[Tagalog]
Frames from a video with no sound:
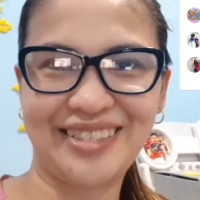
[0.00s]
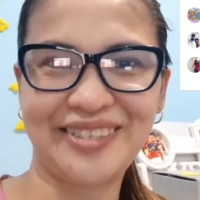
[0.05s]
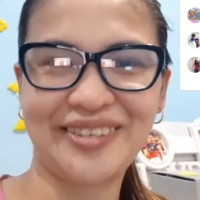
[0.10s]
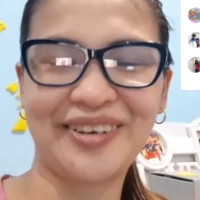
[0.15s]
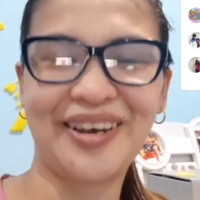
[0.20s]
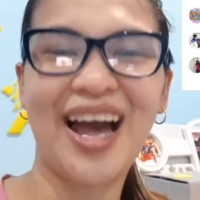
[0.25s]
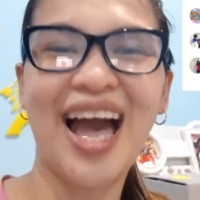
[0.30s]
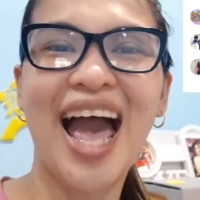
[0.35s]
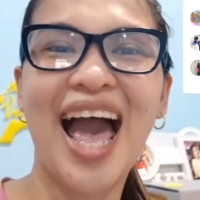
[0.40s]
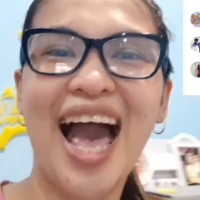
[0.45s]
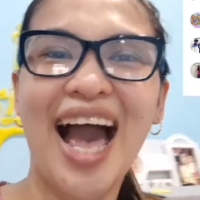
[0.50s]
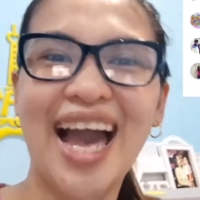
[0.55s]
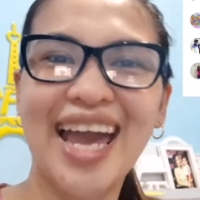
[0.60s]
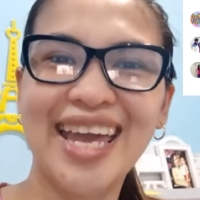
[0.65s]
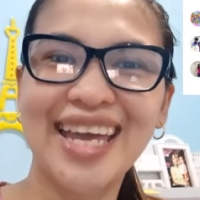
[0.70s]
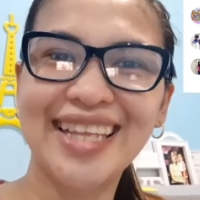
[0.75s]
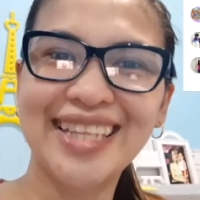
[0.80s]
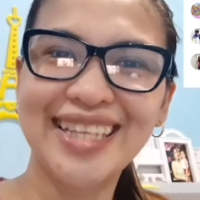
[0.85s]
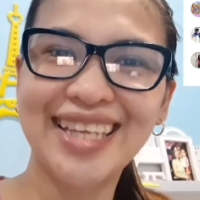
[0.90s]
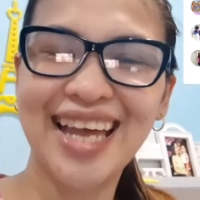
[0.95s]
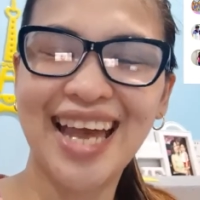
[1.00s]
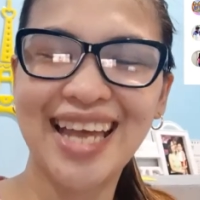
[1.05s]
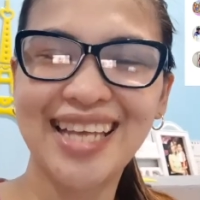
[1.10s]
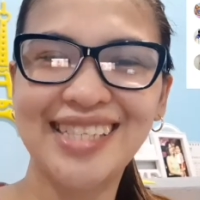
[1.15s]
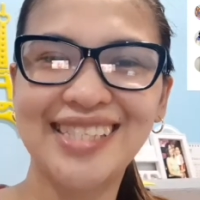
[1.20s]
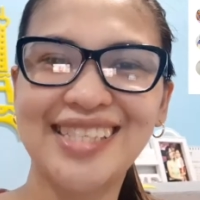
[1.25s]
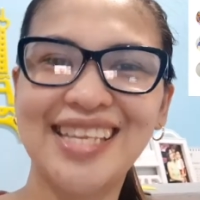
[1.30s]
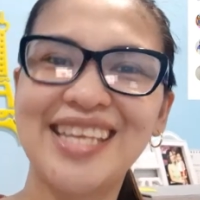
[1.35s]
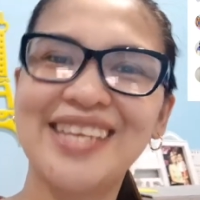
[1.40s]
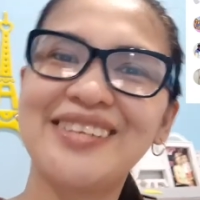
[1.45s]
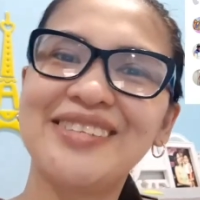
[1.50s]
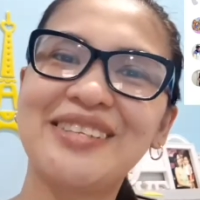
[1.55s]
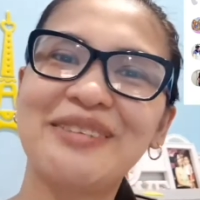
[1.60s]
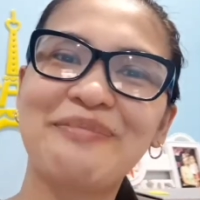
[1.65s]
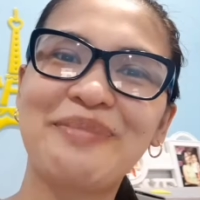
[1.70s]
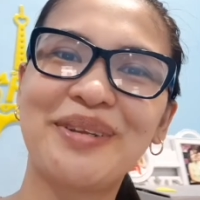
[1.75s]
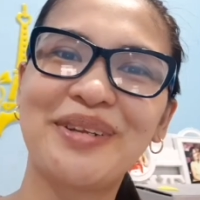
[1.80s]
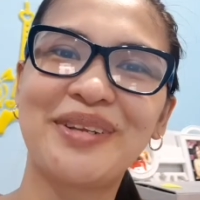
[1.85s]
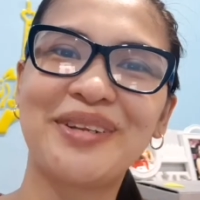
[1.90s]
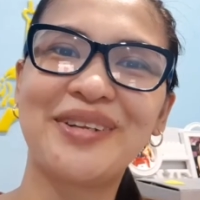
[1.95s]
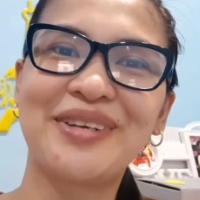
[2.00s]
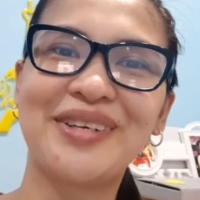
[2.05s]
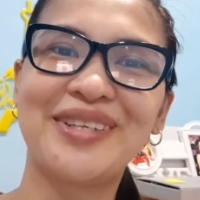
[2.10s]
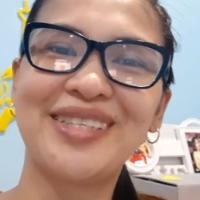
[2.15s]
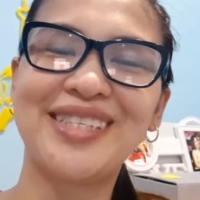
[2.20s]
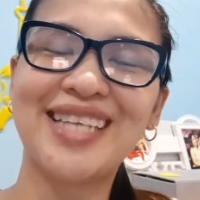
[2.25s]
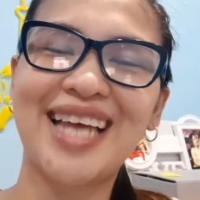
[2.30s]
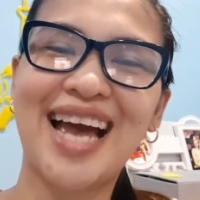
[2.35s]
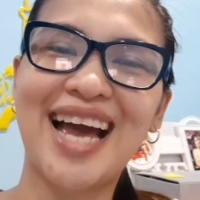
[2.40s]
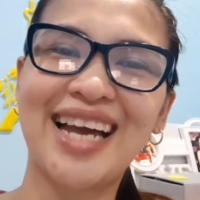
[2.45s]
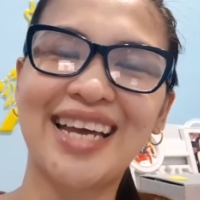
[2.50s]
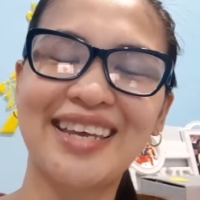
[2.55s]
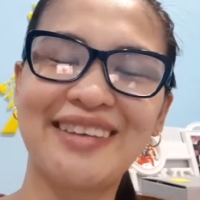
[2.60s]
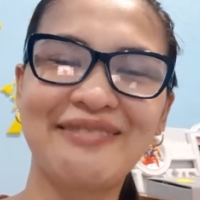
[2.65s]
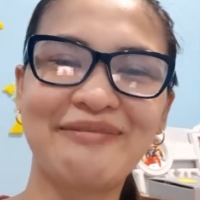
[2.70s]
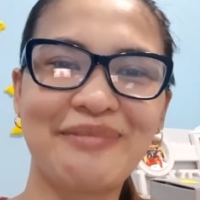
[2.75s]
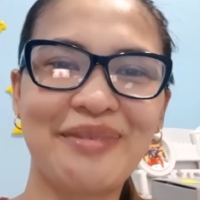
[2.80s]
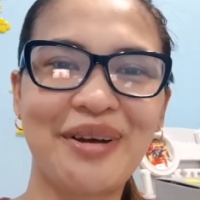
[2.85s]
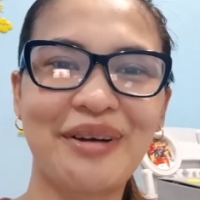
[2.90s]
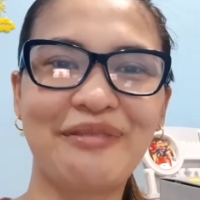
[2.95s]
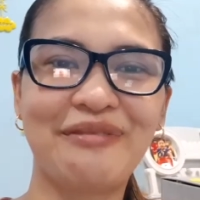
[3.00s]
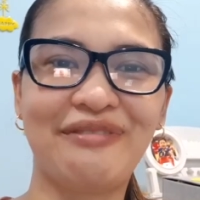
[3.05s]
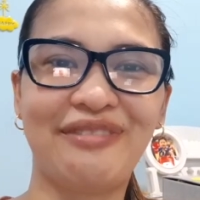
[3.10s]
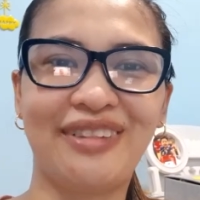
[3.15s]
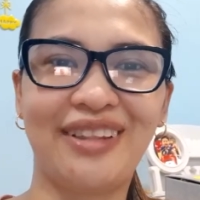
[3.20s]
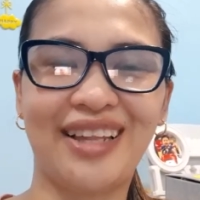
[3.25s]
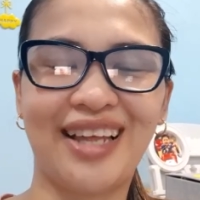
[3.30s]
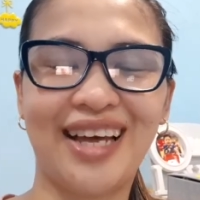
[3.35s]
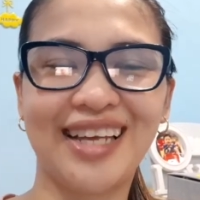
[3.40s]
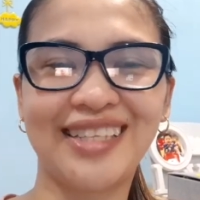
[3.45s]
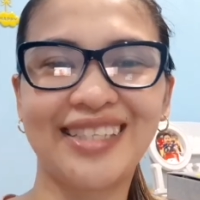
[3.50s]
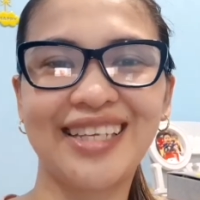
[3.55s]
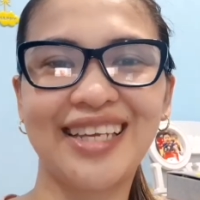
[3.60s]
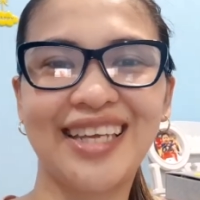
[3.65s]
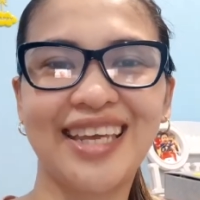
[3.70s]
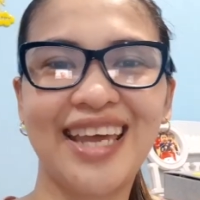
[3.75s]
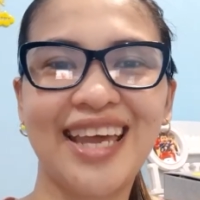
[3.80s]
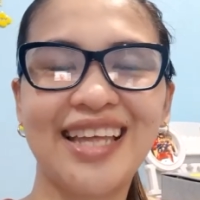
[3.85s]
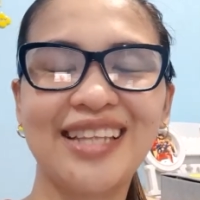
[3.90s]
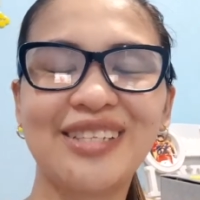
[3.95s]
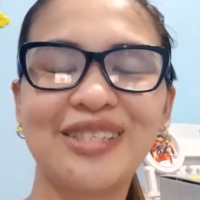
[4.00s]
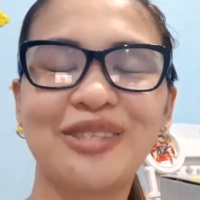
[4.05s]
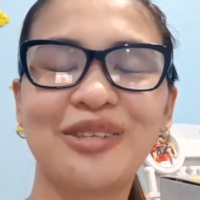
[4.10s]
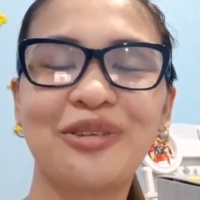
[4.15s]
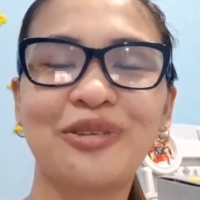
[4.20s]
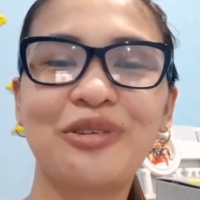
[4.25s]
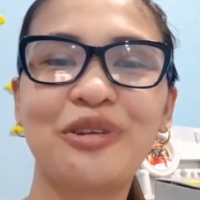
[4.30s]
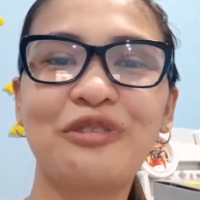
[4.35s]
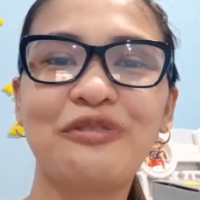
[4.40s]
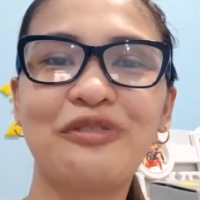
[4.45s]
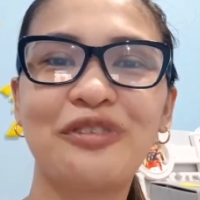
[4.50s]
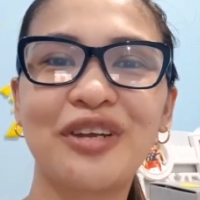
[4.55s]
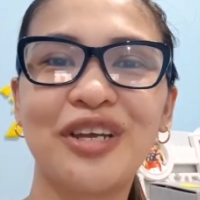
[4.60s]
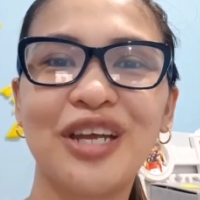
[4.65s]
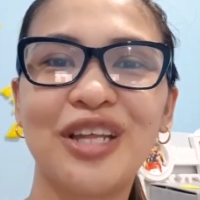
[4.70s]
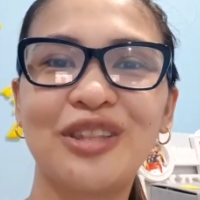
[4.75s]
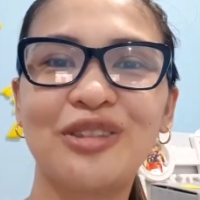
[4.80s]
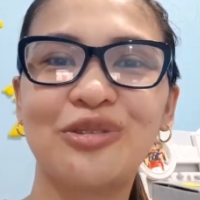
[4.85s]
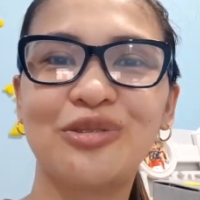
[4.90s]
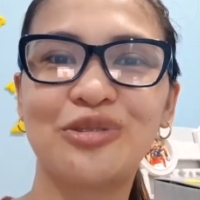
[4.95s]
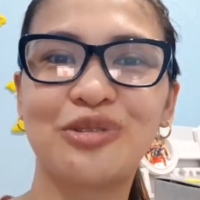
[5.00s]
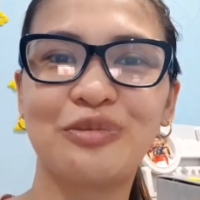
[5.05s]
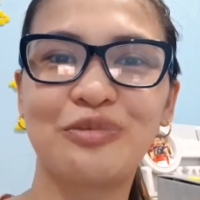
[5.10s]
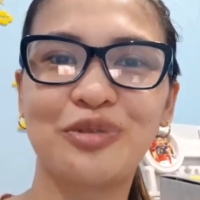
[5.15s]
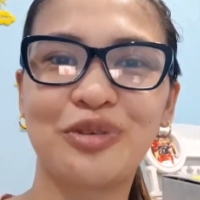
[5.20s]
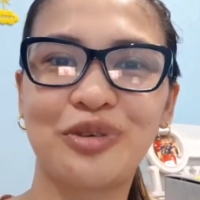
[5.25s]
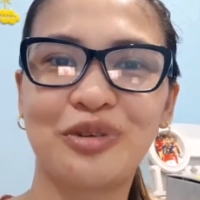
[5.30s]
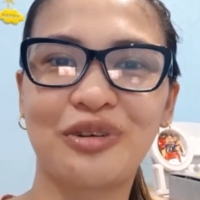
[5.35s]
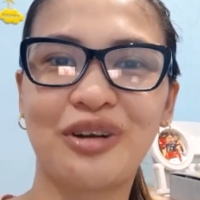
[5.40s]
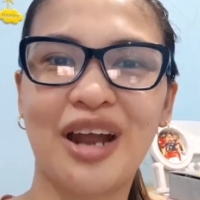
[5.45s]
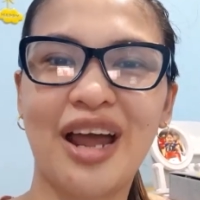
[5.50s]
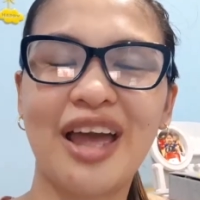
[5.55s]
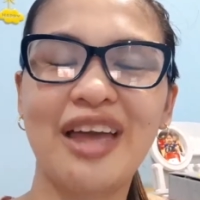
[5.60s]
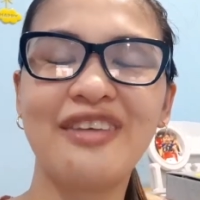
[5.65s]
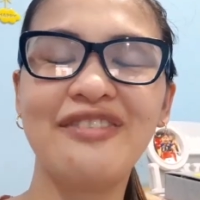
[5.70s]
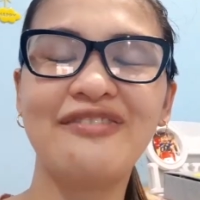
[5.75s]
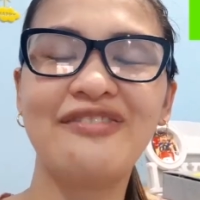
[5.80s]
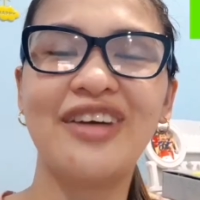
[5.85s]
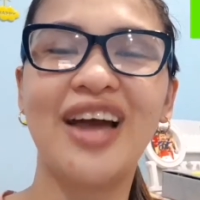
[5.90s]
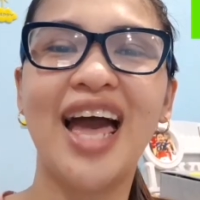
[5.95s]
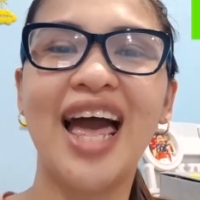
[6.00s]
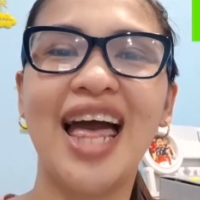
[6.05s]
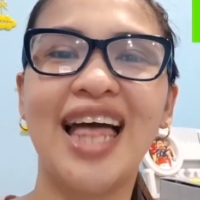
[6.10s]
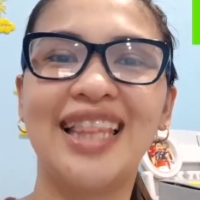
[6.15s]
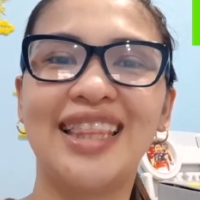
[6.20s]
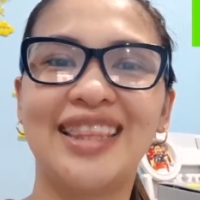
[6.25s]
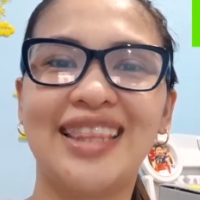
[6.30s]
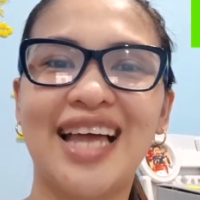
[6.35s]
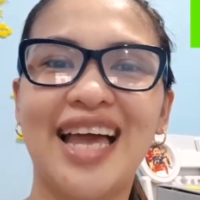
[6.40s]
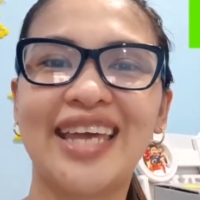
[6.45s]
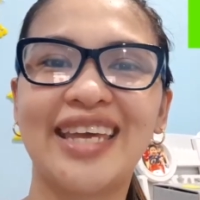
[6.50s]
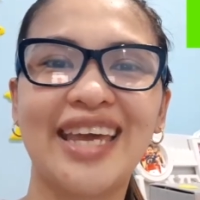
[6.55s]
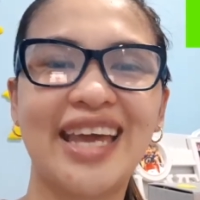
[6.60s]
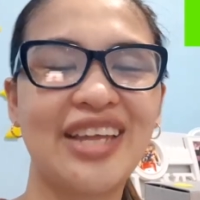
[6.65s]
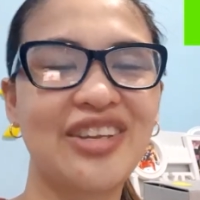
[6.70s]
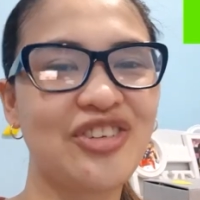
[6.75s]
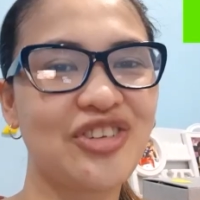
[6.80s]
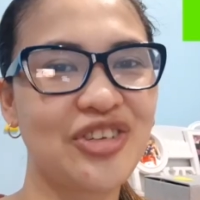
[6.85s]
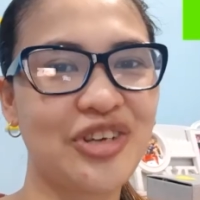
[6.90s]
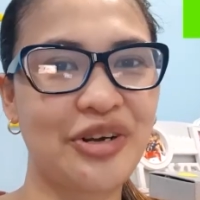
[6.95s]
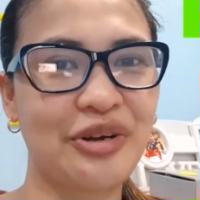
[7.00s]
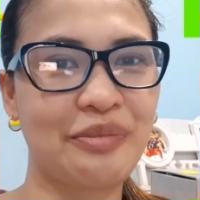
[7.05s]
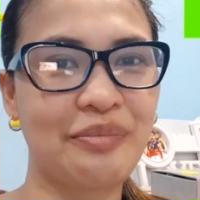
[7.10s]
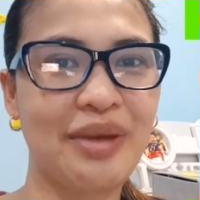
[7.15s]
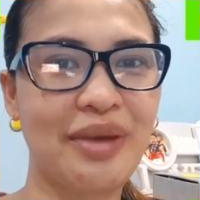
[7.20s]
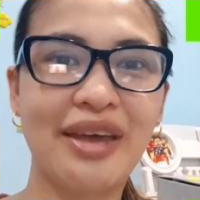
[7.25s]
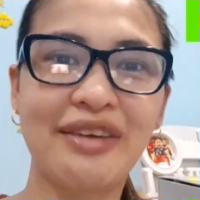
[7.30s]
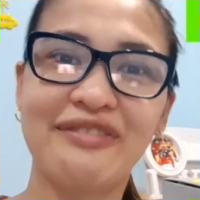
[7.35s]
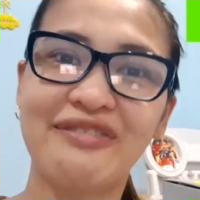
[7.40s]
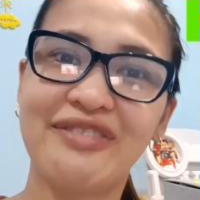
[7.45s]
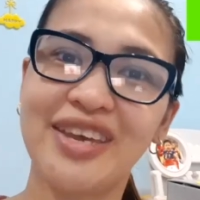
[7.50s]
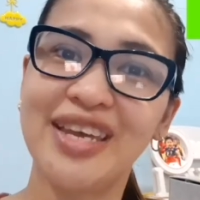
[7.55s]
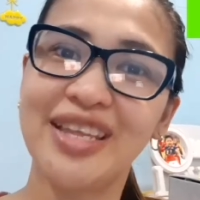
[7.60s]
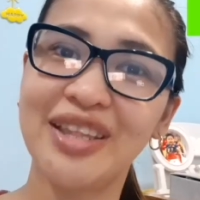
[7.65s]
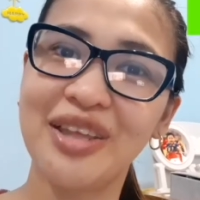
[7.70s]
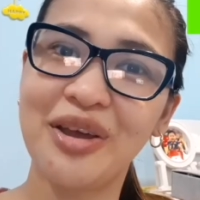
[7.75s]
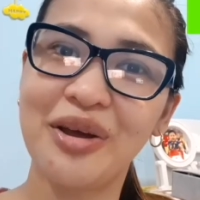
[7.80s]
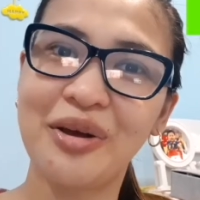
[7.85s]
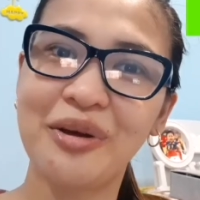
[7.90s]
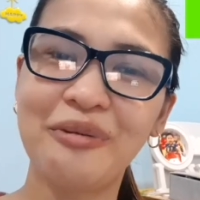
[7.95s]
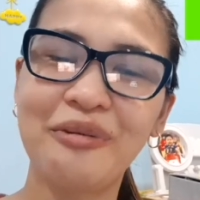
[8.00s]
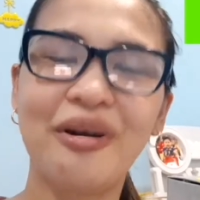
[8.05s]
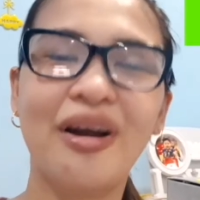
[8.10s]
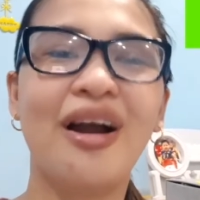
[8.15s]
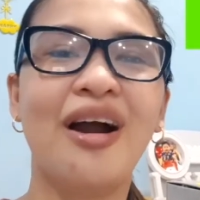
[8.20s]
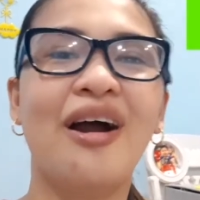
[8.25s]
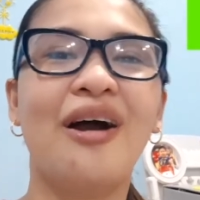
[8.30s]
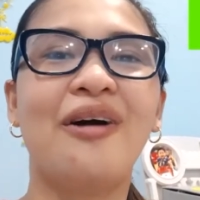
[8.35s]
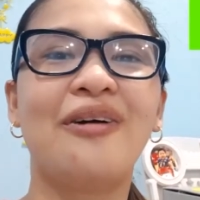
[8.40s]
So, ayan guys, thank you sa panonood sa aking mga vlogs again. So, don't forget to subscribe, like, and share my video.